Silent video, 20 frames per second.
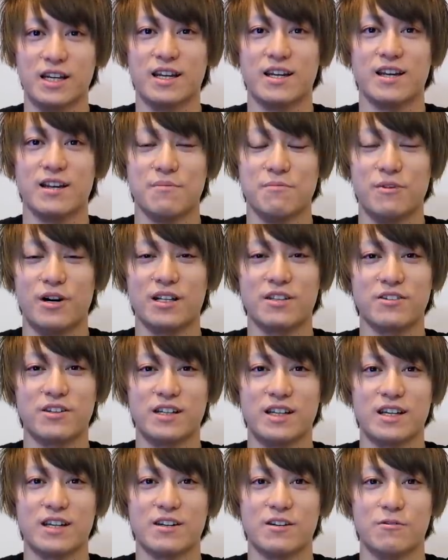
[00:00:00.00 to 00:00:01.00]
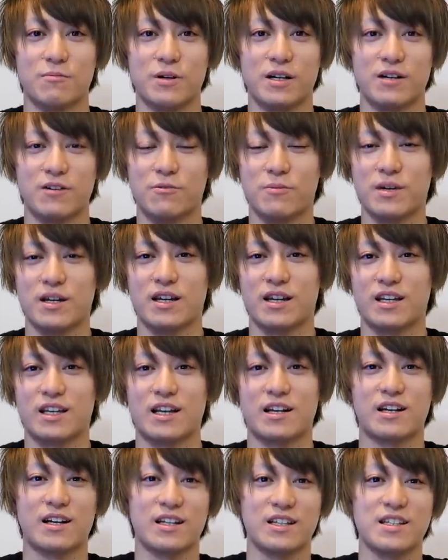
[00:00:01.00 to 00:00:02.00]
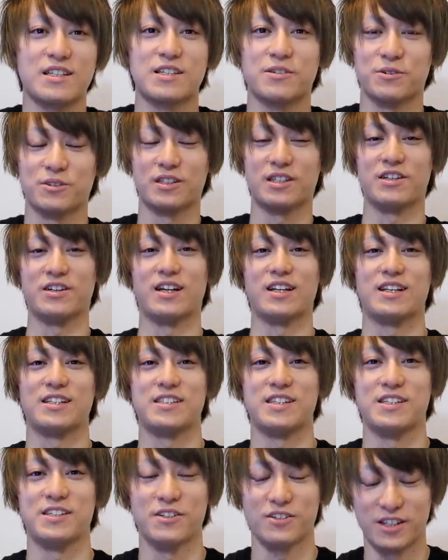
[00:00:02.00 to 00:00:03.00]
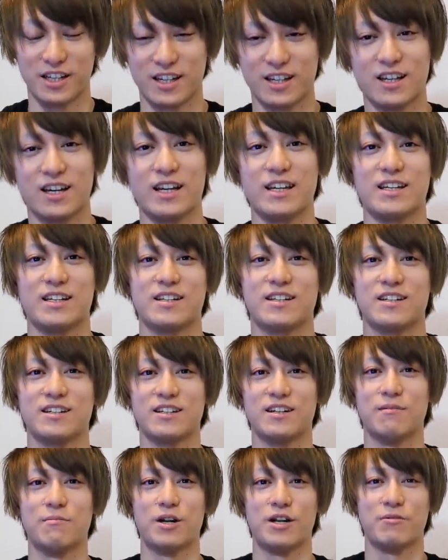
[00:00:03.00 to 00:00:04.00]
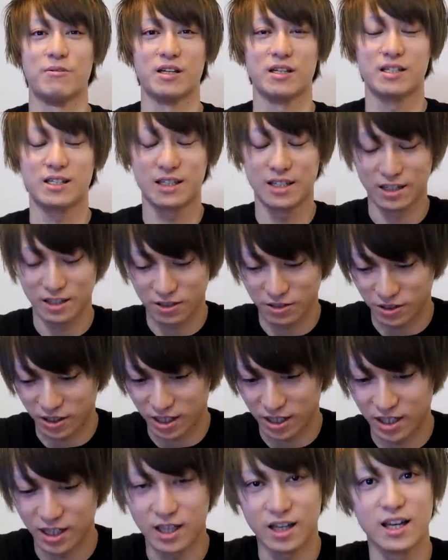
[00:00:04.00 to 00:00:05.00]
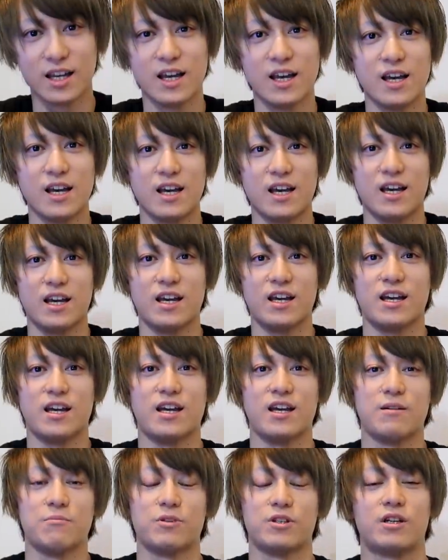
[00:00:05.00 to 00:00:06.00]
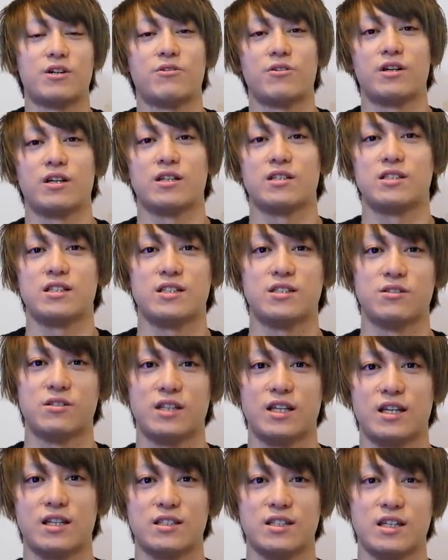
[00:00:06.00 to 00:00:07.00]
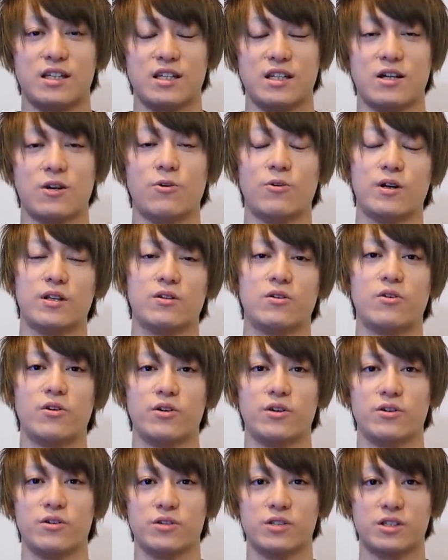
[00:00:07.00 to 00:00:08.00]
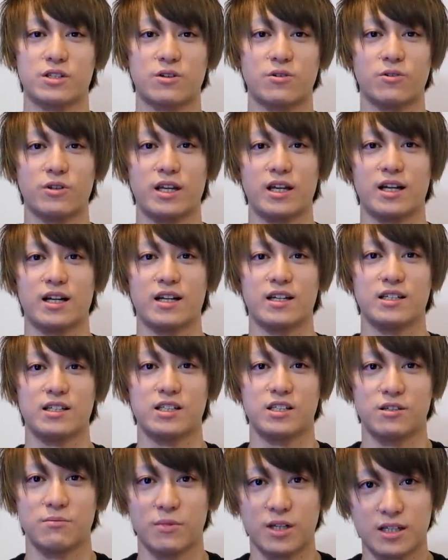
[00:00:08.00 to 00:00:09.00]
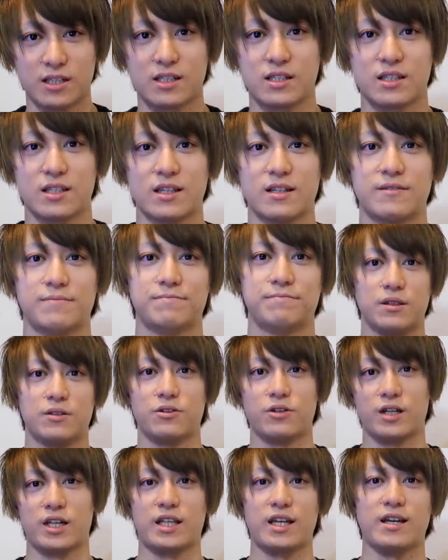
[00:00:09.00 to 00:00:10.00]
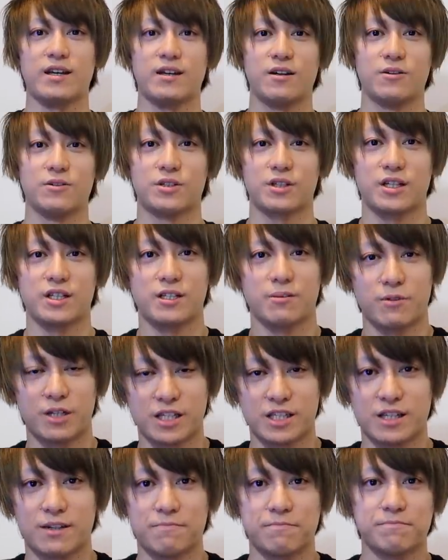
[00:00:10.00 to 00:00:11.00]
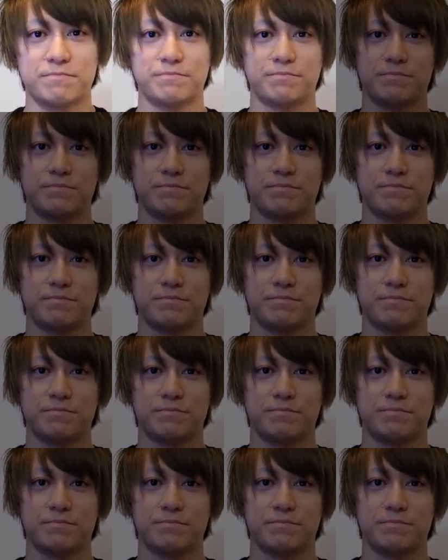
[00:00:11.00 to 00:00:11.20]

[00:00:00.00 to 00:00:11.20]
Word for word: で、もう、あとはね、お前、お前、結果出せよっていう話ですよね。はい、頑張ります。というわけで、えー、モダンフェアシーズンね、ぜひ応援の方よろしくお願いします。というわけで、お疲れ様でした。